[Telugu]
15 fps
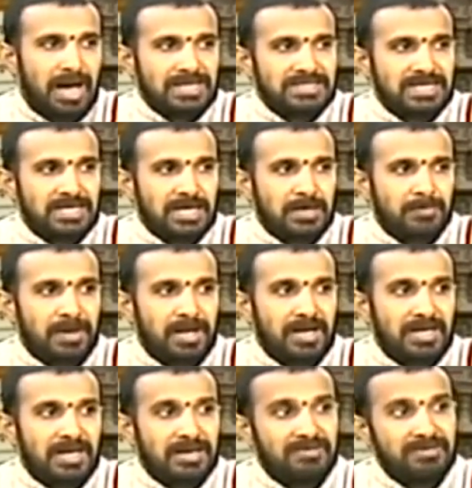ఆ
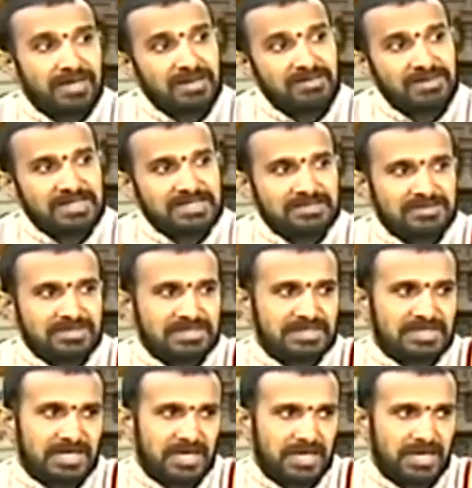సంకల్పాలు నెరవేరవలసి
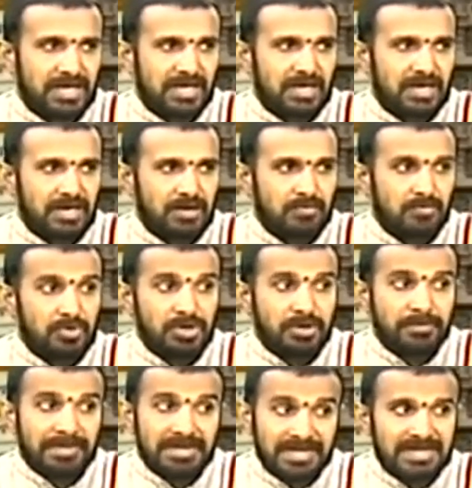వస్తే
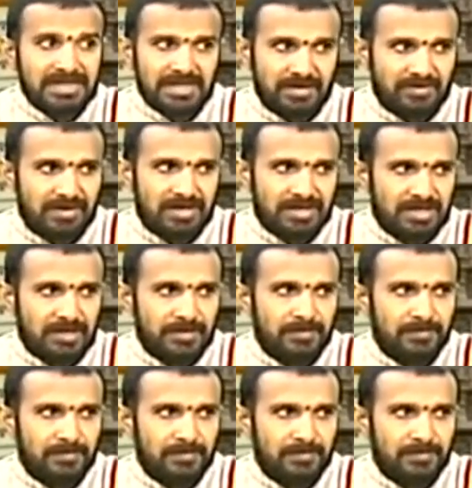పుణ్యం పెరిగిన తర్వాత